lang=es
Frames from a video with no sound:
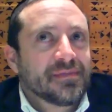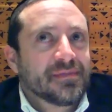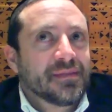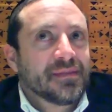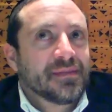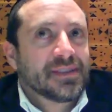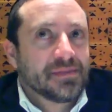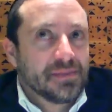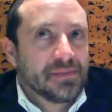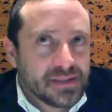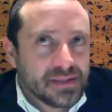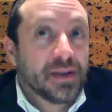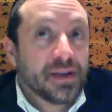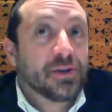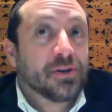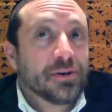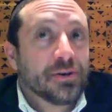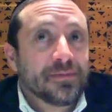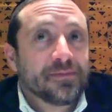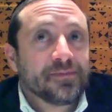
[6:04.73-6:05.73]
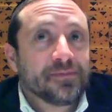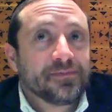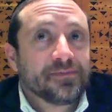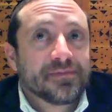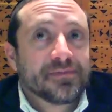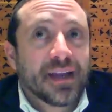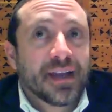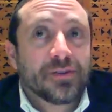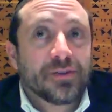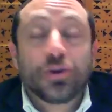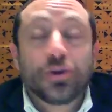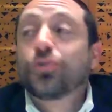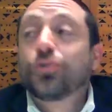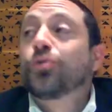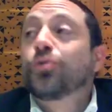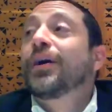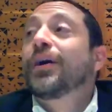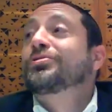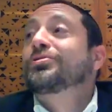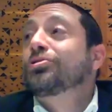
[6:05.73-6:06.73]
¿Sí me explico? No
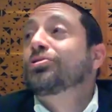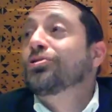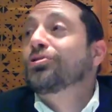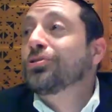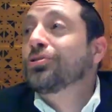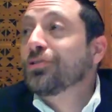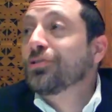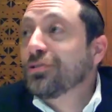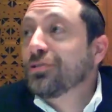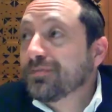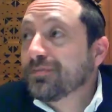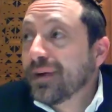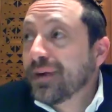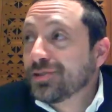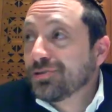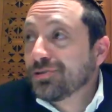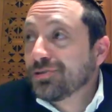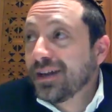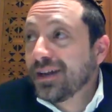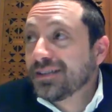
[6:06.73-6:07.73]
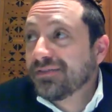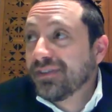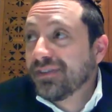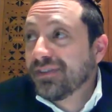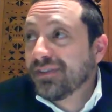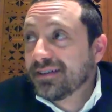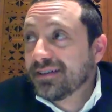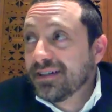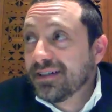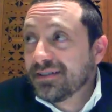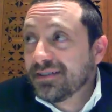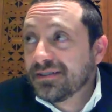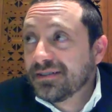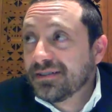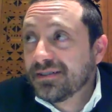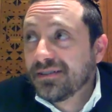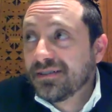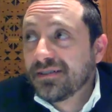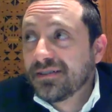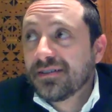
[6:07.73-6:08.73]
cuatro personas diferentes,
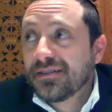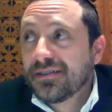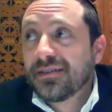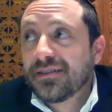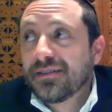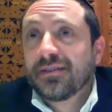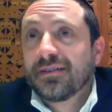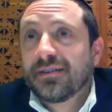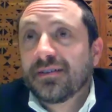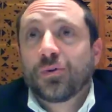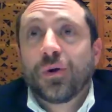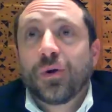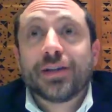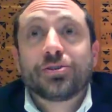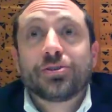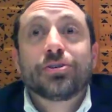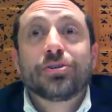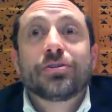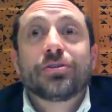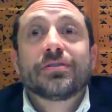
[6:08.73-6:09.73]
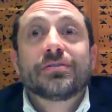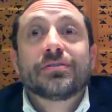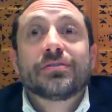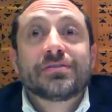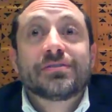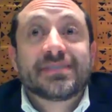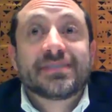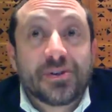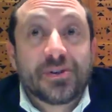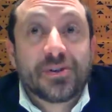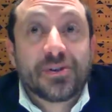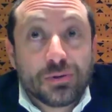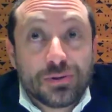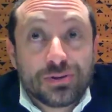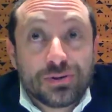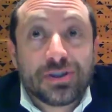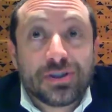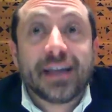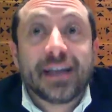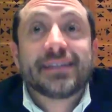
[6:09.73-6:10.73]
cuatro
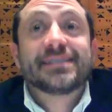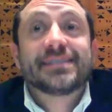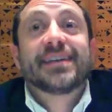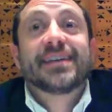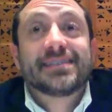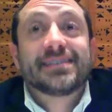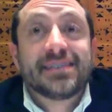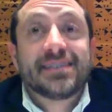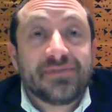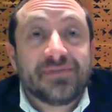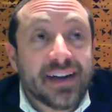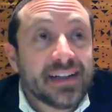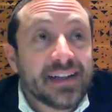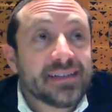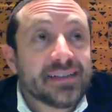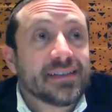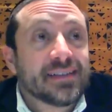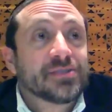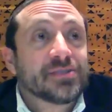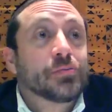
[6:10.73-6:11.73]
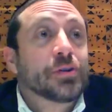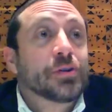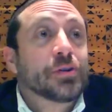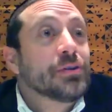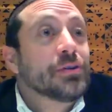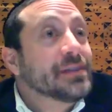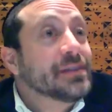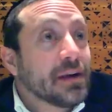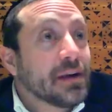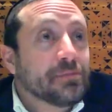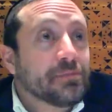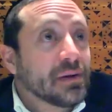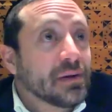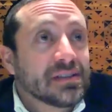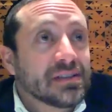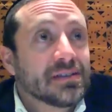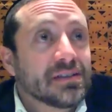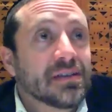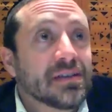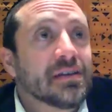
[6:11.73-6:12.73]
circunstancias diferentes, cuatro
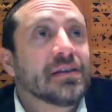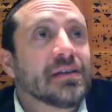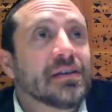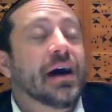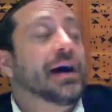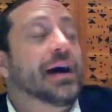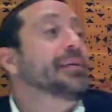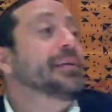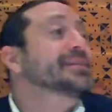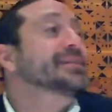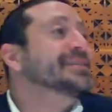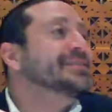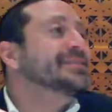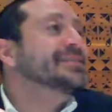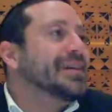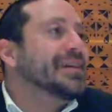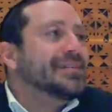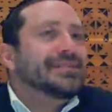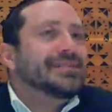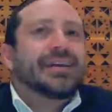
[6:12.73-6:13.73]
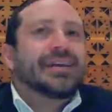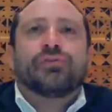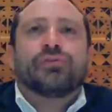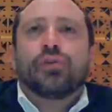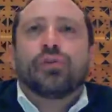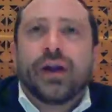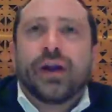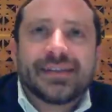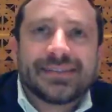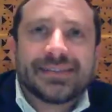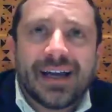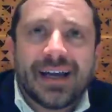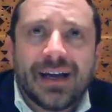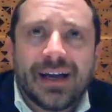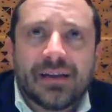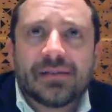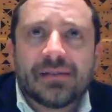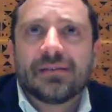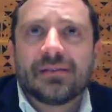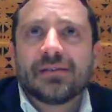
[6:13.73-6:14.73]
etapas. A veces tienes la
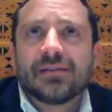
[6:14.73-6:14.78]
fuerza